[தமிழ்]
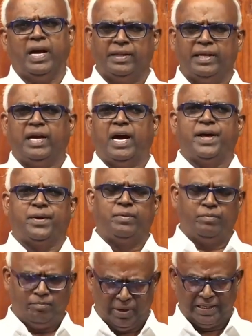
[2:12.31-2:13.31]

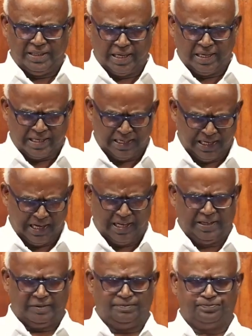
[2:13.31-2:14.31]
அதிகாரம் மனிதனுக்கு
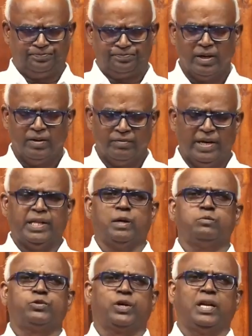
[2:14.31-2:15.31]
இல்லை
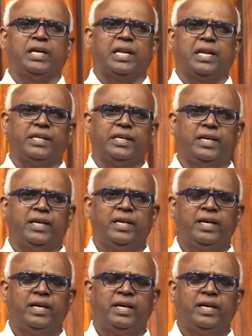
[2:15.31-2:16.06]
வேதம் சொல்லுகிறது